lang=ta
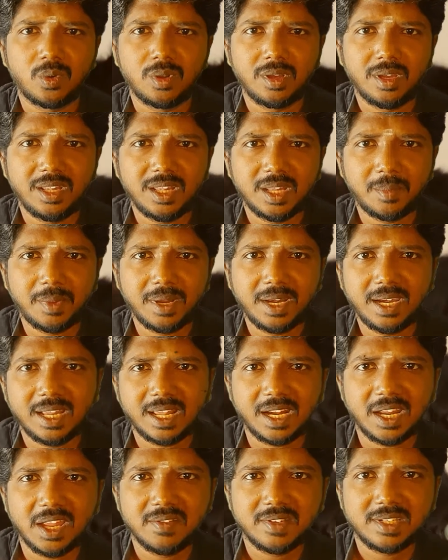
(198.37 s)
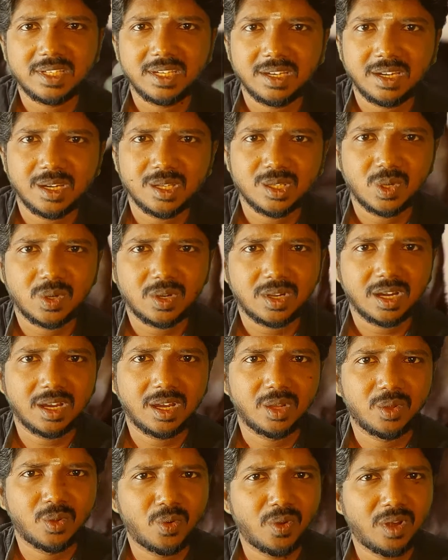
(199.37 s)
இந்த மாதிரி நிறைய விஷயங்கள்லாம் சொல்கிறாங்க
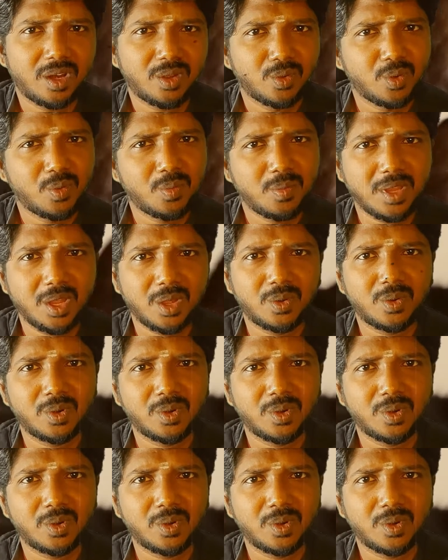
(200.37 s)
அது ஒருவேளை உண்மையாக கூட